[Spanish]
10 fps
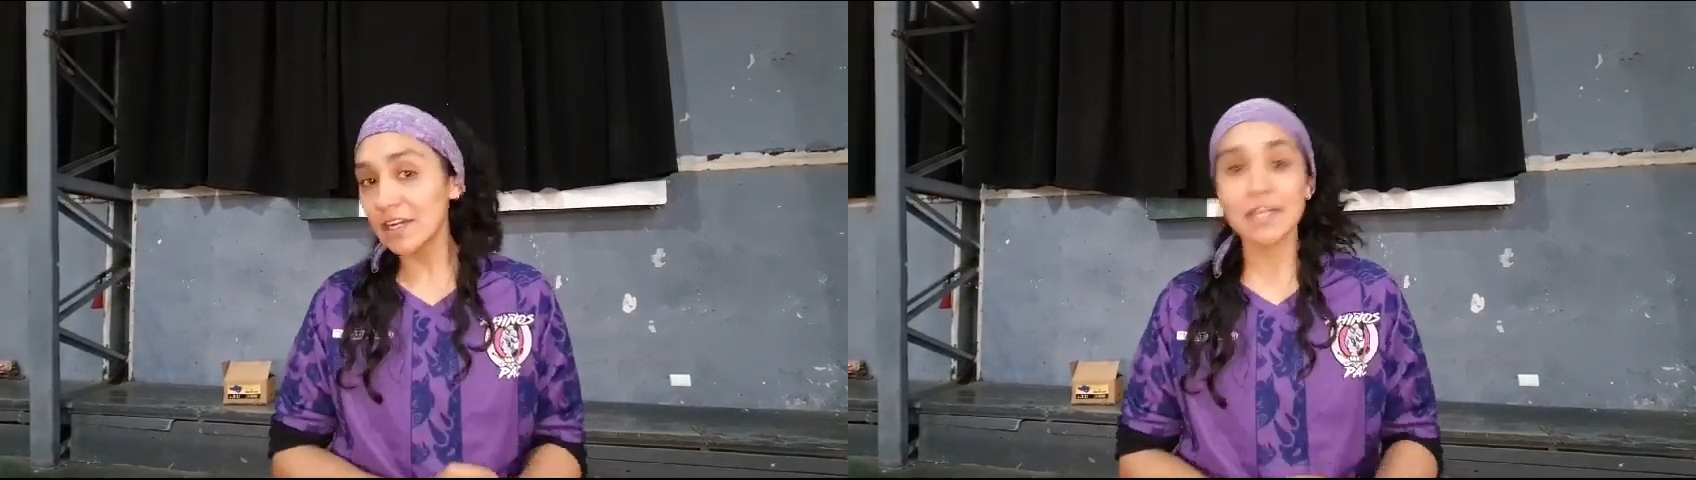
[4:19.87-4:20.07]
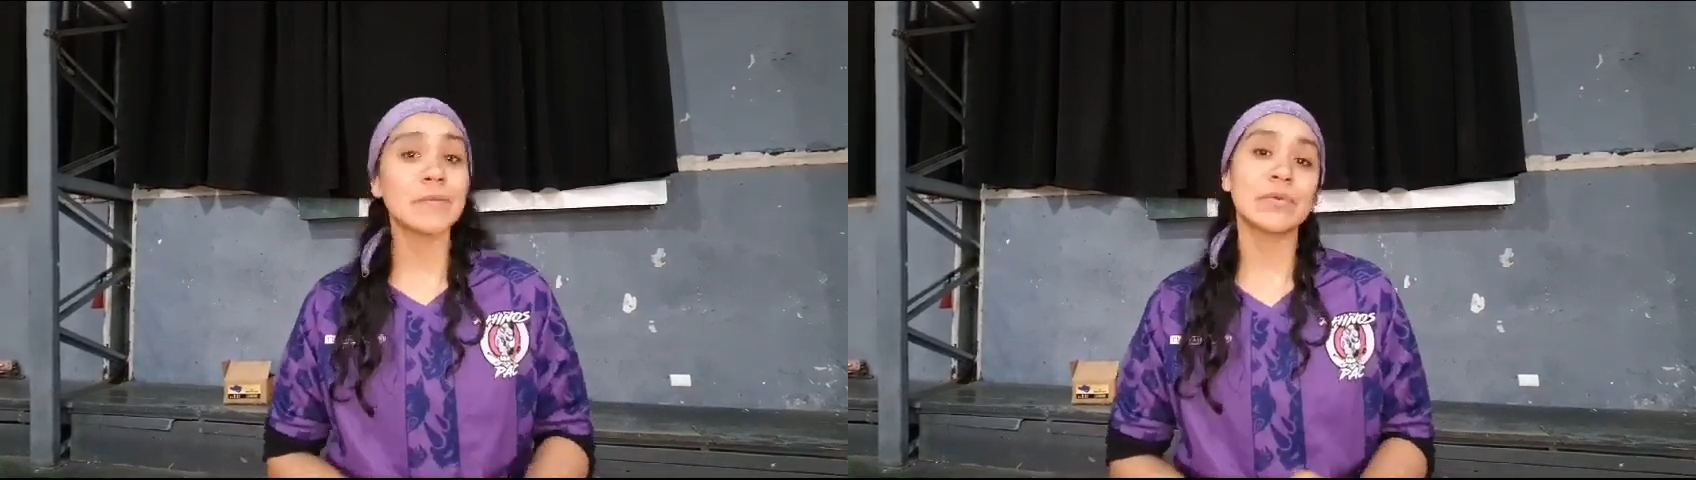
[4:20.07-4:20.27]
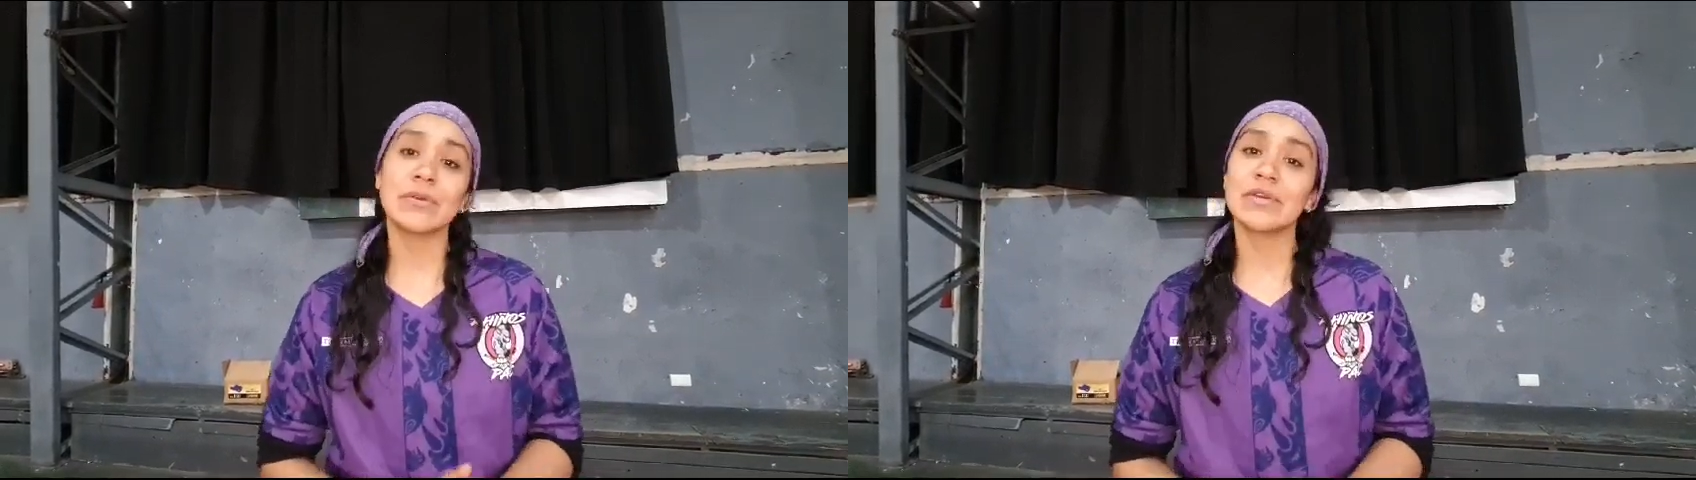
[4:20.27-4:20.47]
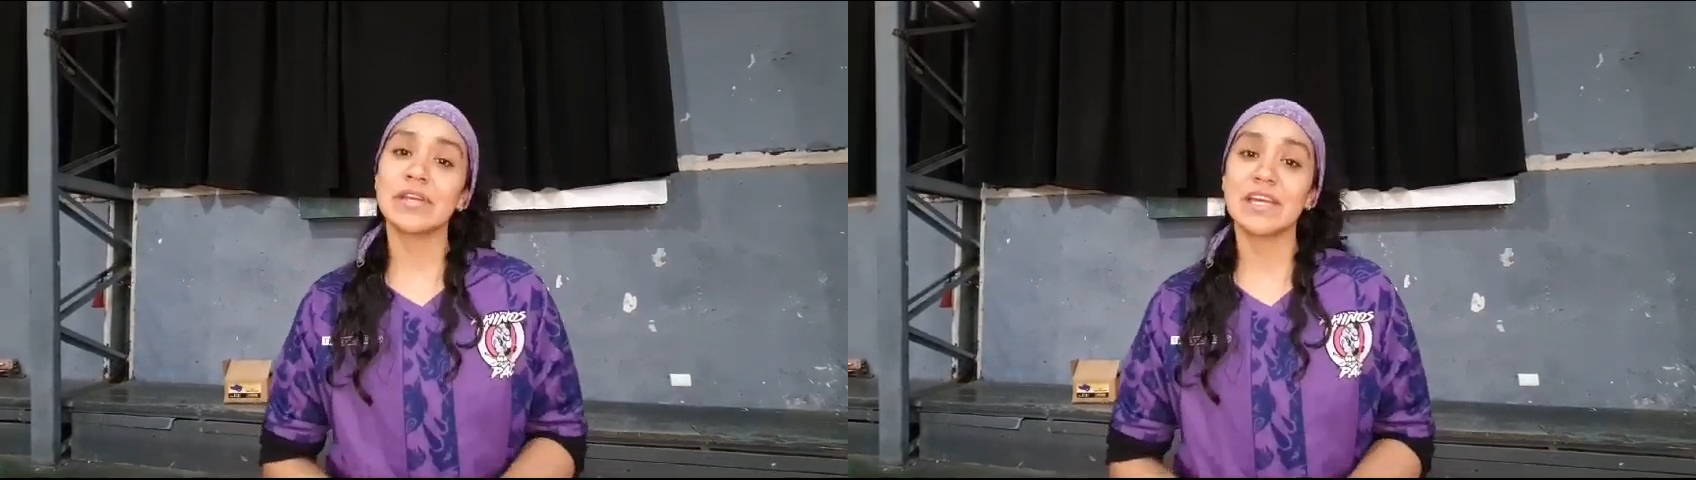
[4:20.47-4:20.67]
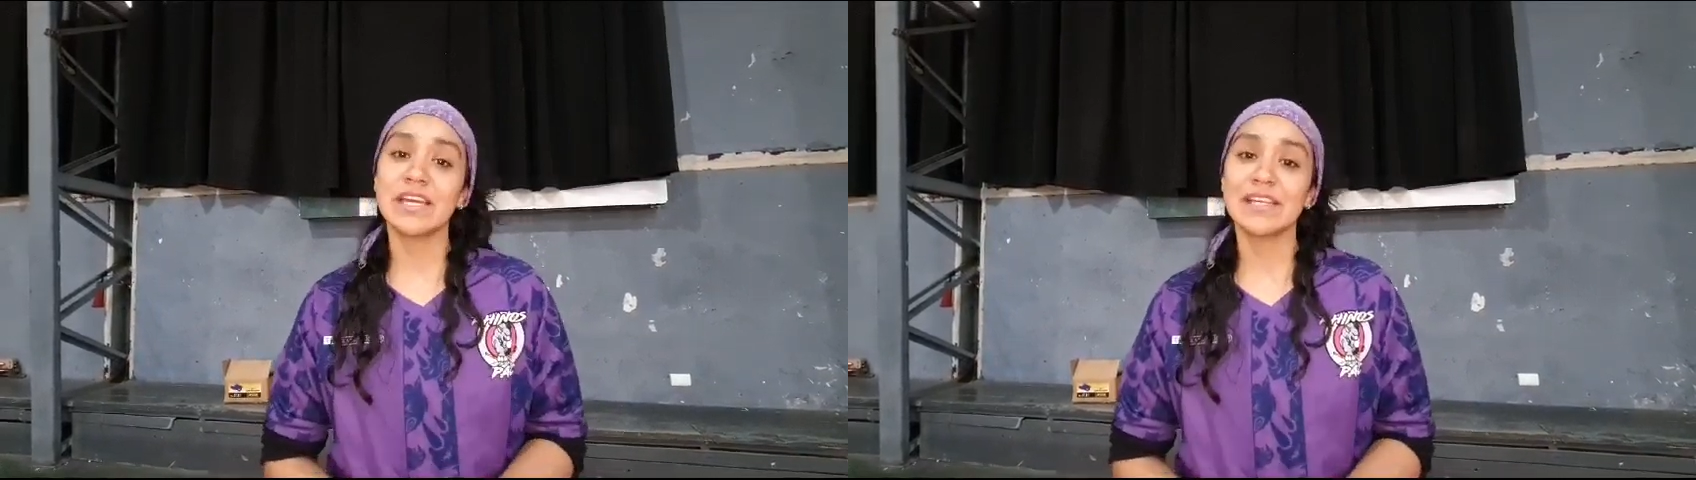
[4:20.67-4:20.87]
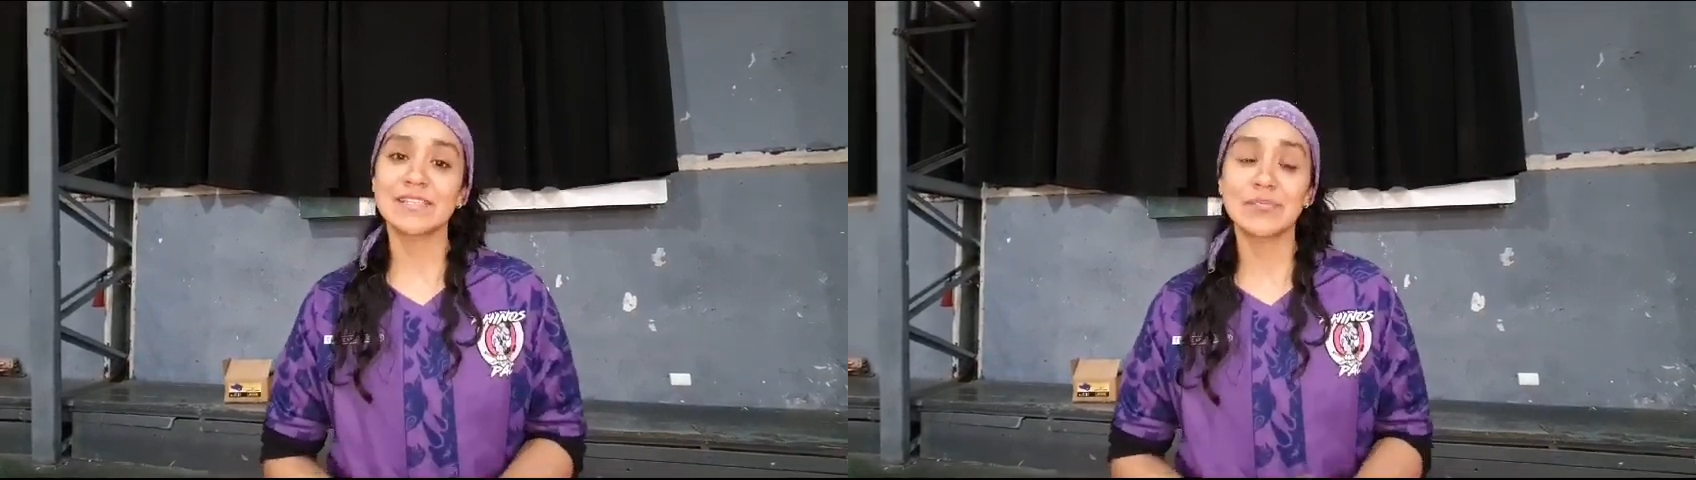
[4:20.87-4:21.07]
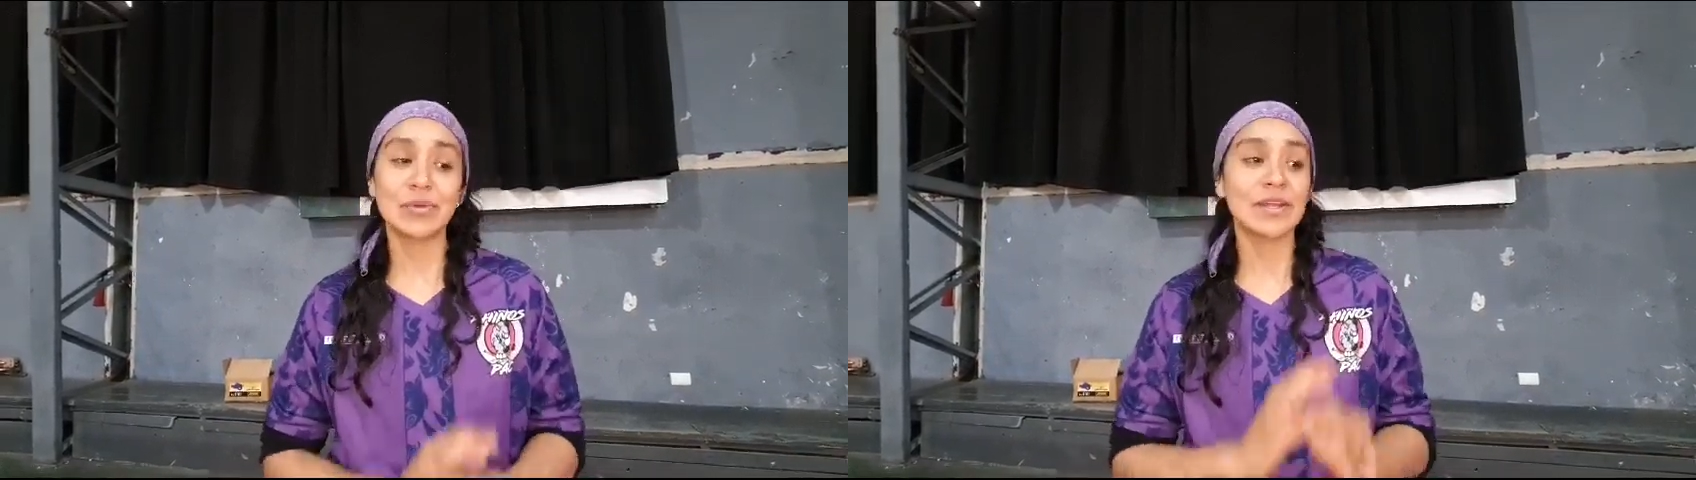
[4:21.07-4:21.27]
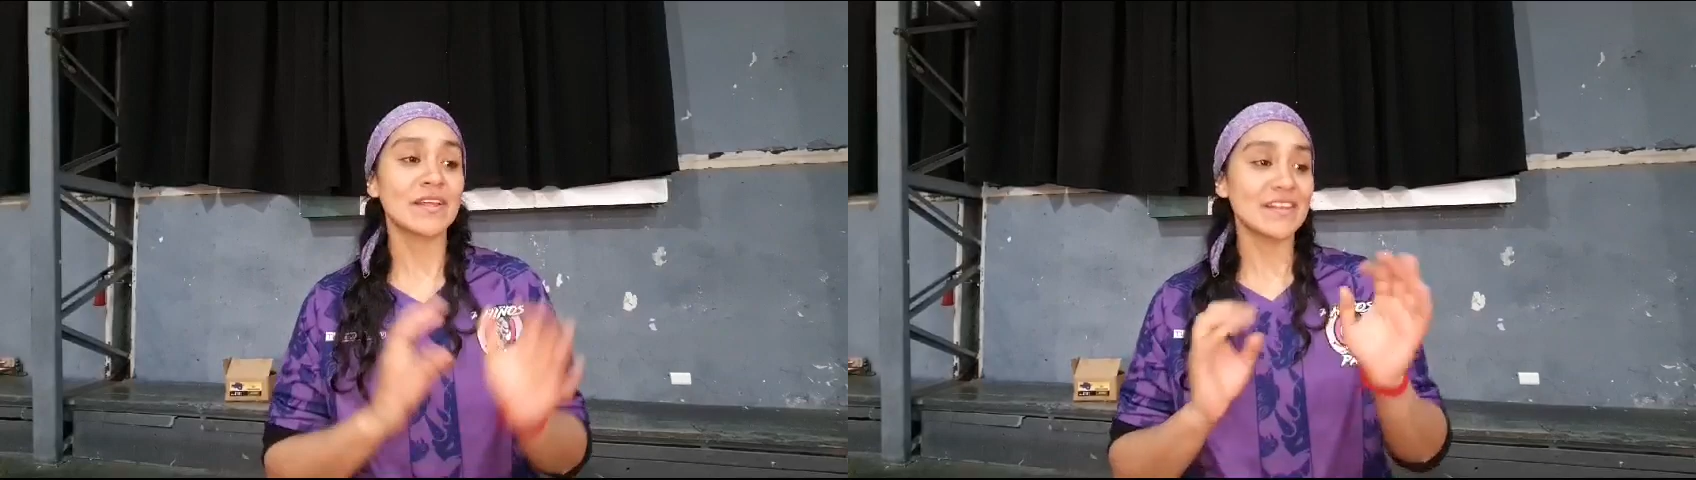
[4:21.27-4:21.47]
gran apoyo que se
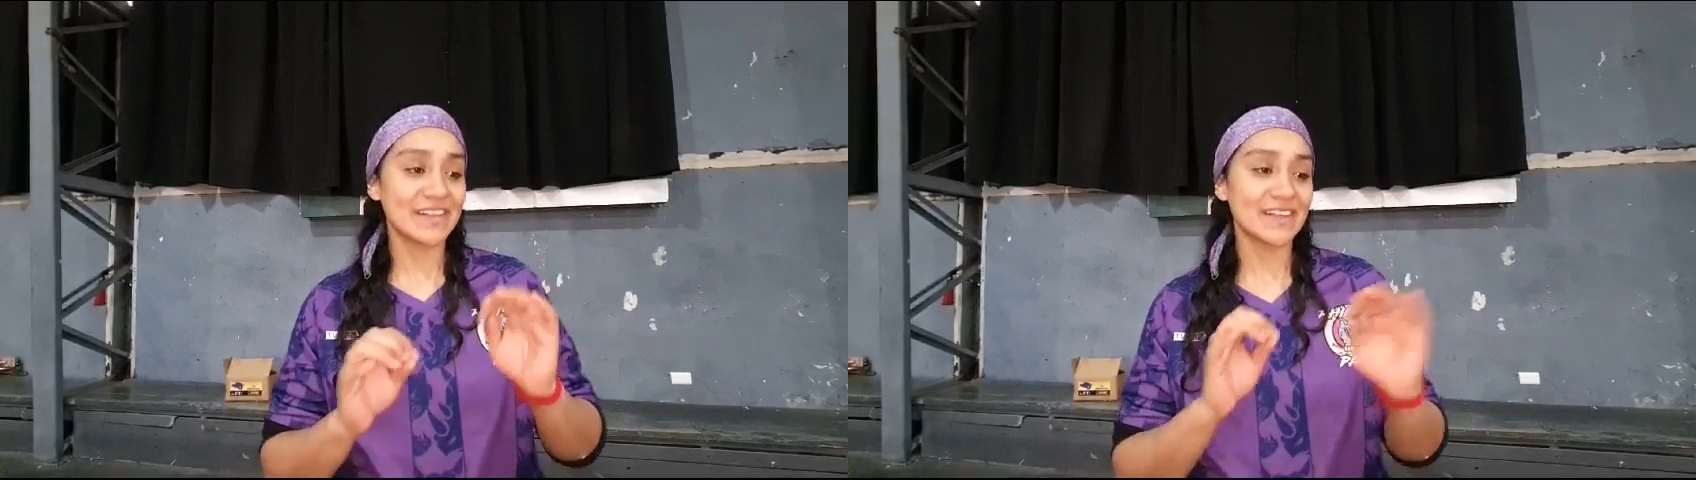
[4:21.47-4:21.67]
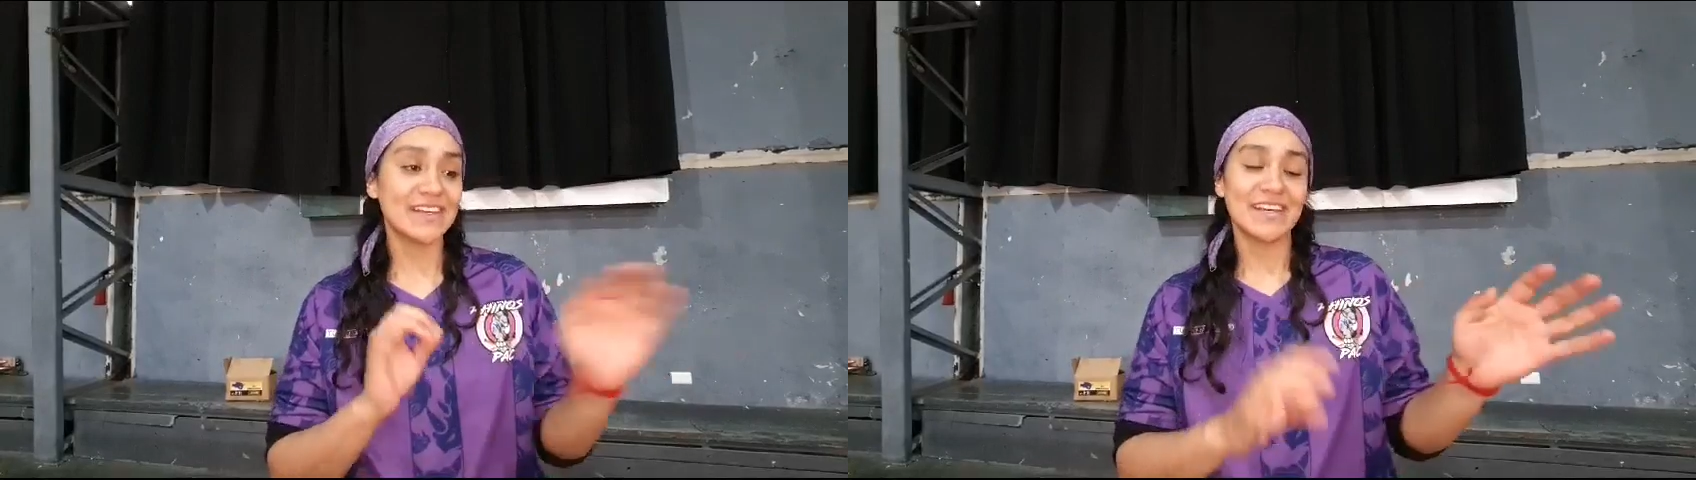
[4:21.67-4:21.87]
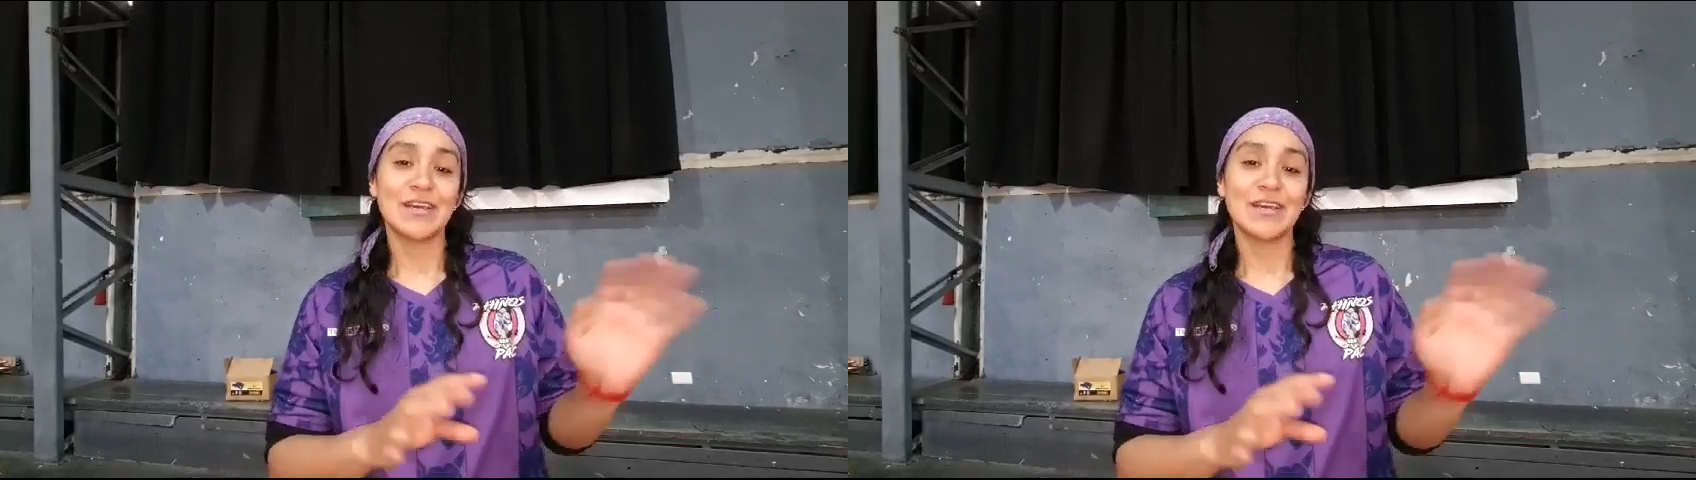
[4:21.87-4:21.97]
pueda